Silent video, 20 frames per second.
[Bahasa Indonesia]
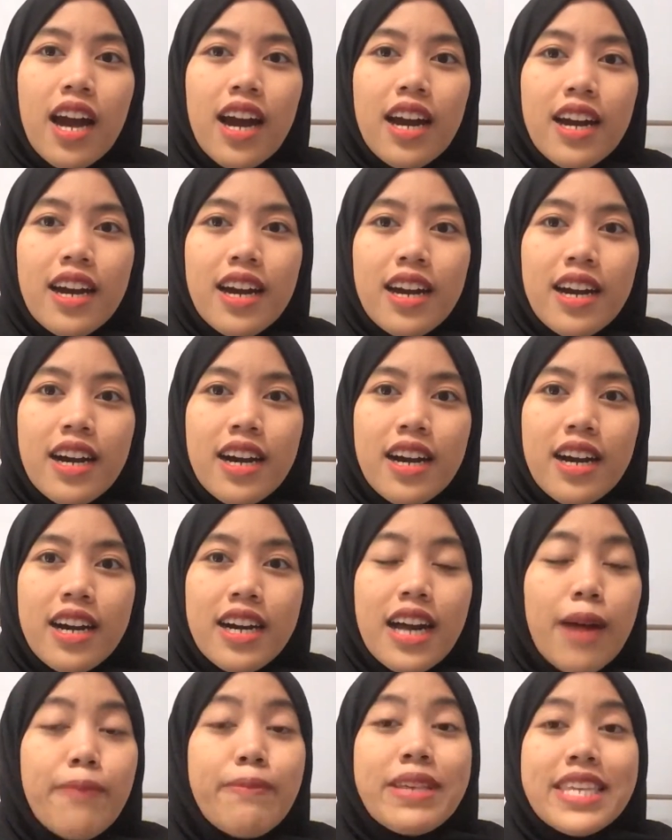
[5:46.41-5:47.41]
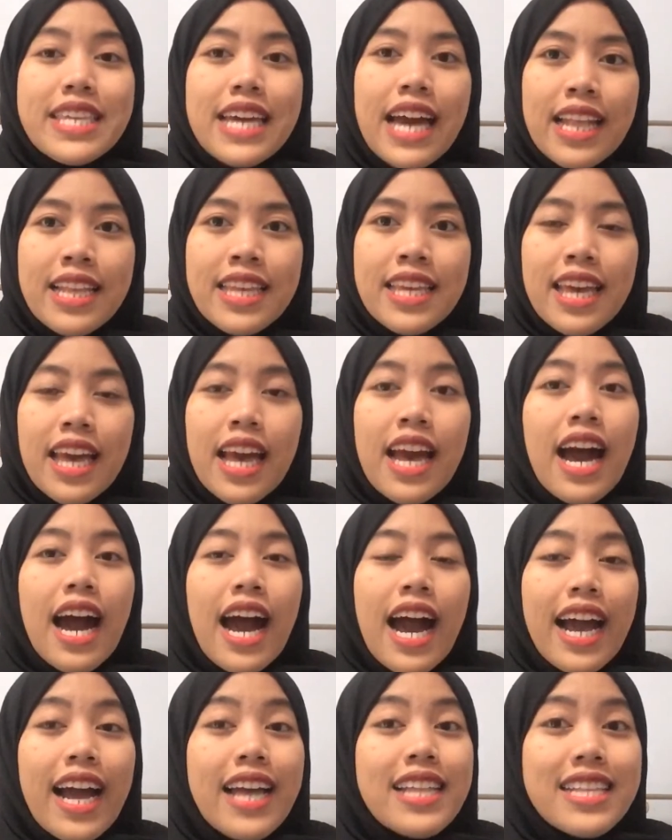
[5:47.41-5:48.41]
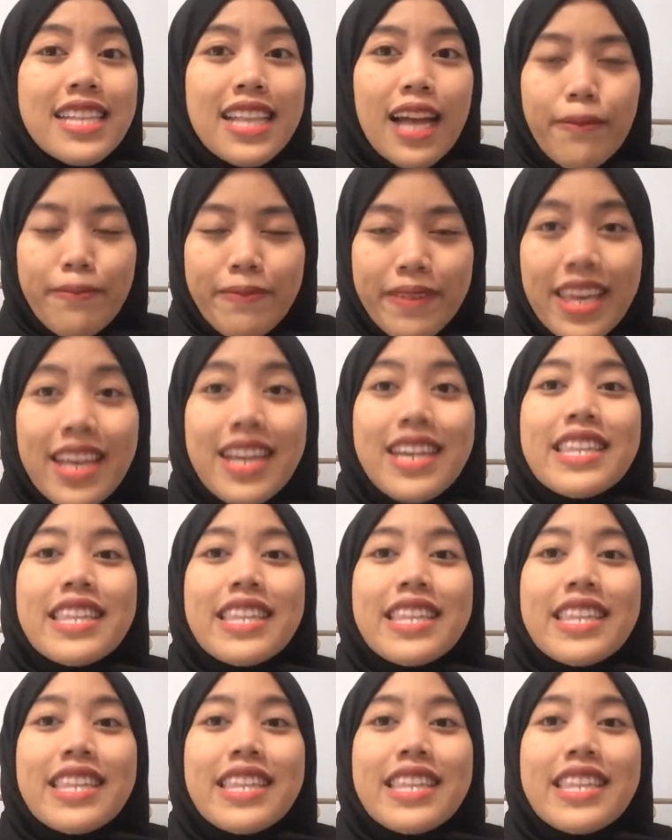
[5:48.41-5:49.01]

eh, nggak mencari akan tetapi